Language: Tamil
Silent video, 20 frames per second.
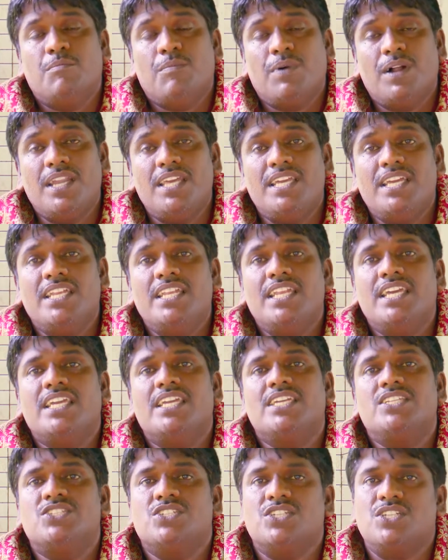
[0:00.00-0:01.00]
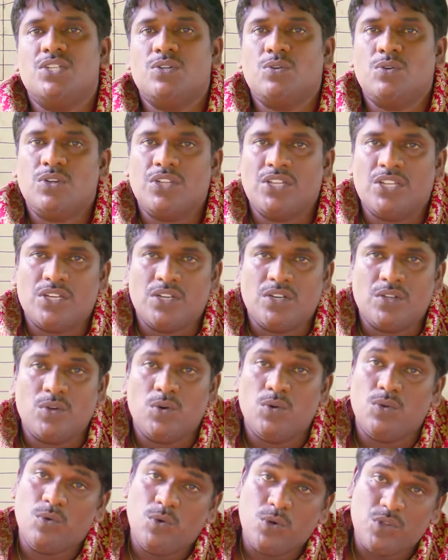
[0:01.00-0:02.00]
பழைய நிலைக்கு சென்று
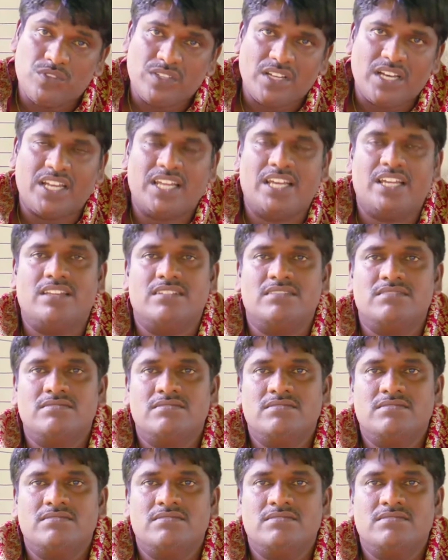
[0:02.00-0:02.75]
கொண்டிருக்கிறோர் ஒரு சாரார்